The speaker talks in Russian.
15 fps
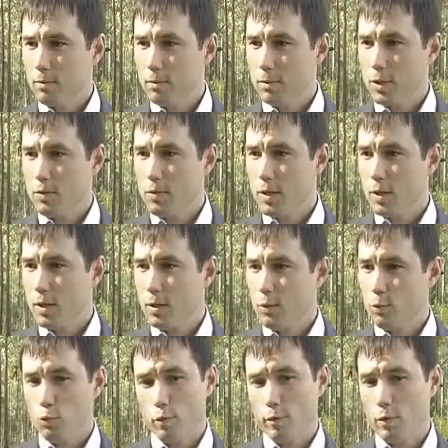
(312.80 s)
Действительно,
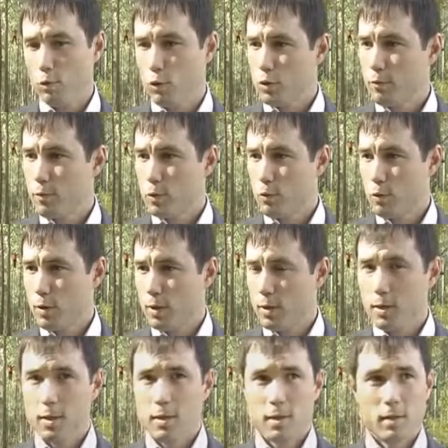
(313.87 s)
уровень очень высокий.
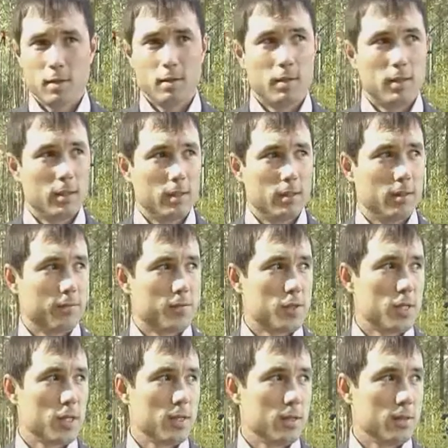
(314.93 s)
Э,
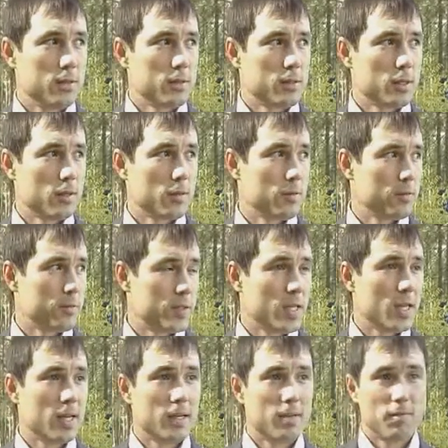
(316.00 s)
все,
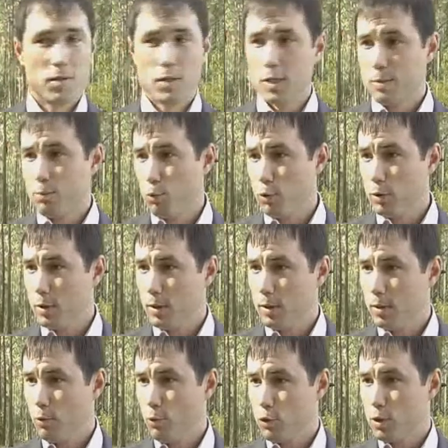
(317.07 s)
все виды спорта
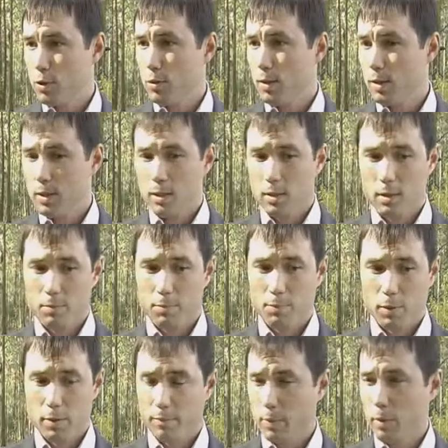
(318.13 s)
очень э,
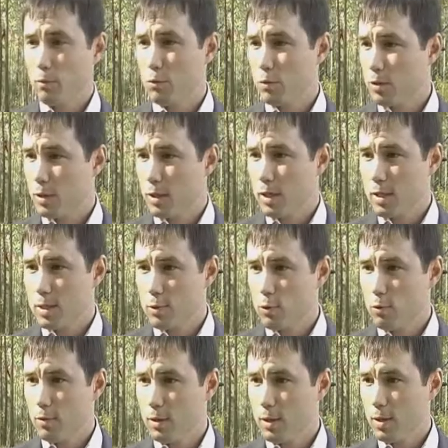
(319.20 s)
проводятся
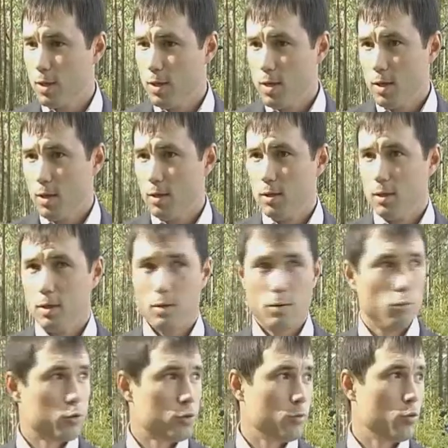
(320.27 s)
организованно и
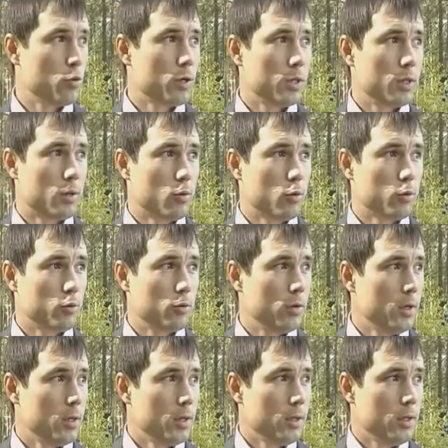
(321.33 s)
очень много народу.
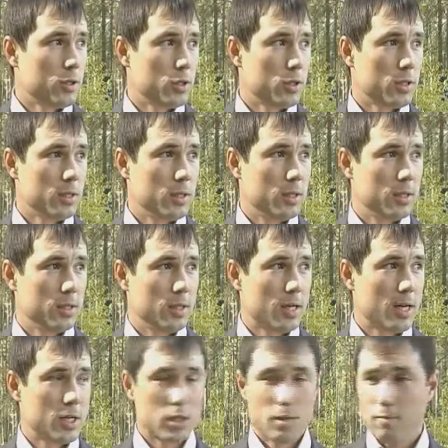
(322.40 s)
Значит, э, на
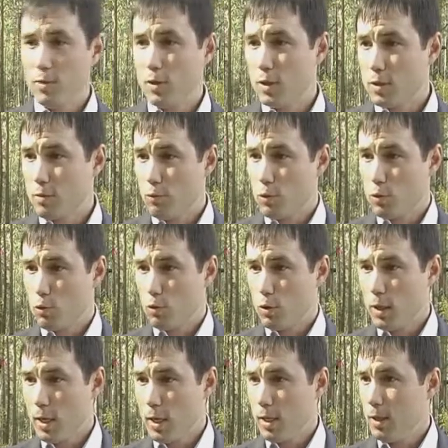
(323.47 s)
каждом виде свой
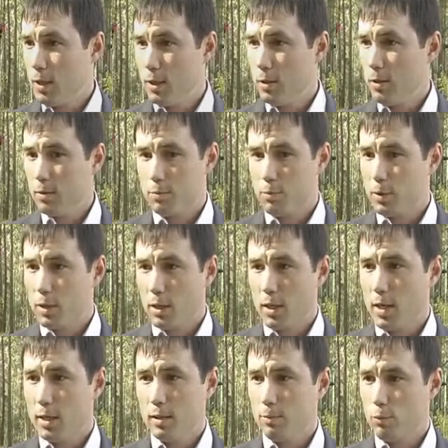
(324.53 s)
судья и
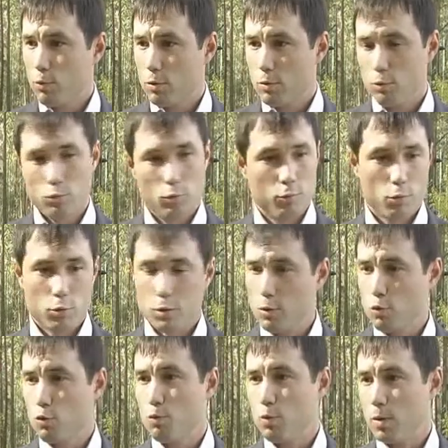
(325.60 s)
спартакиада просто, ну, просто
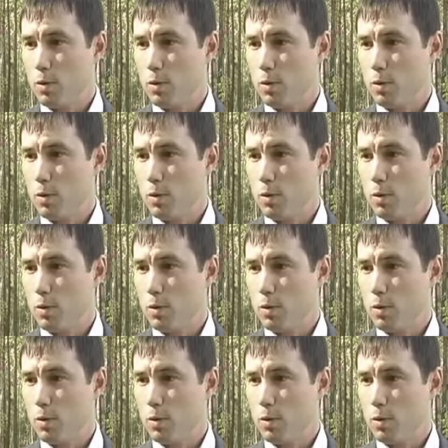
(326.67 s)
супер.